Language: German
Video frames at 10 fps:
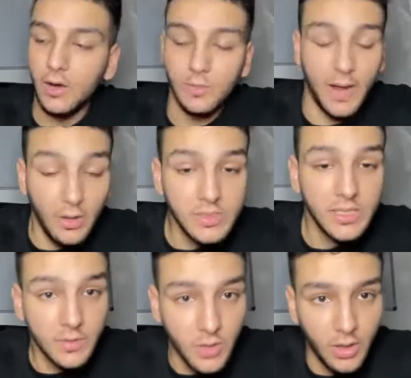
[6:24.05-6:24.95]
Und bei
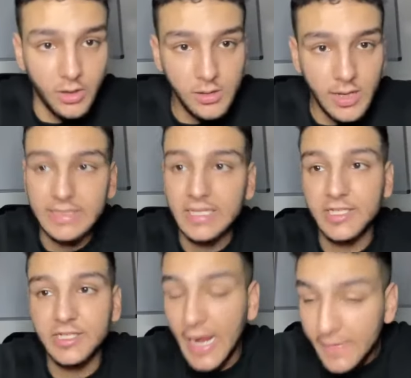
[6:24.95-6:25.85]
unserem Call hat er
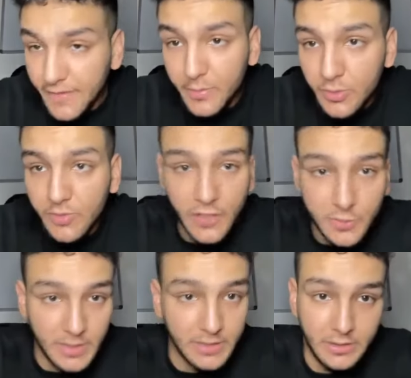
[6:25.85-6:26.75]
sich drei, vier Minuten
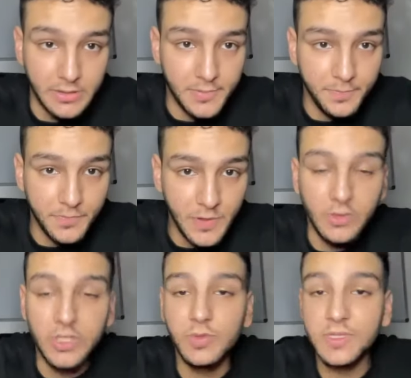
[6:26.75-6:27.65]
verspätet.
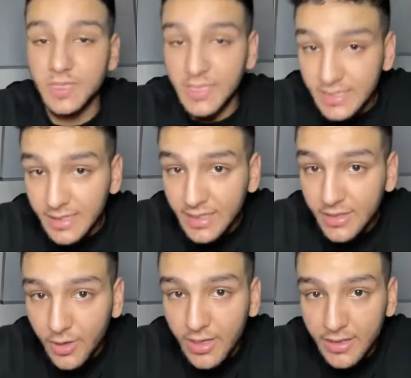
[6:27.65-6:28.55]
Und ich musste ihn an den
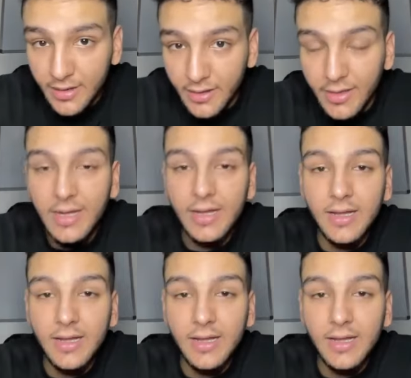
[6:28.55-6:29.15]
Call erinnern.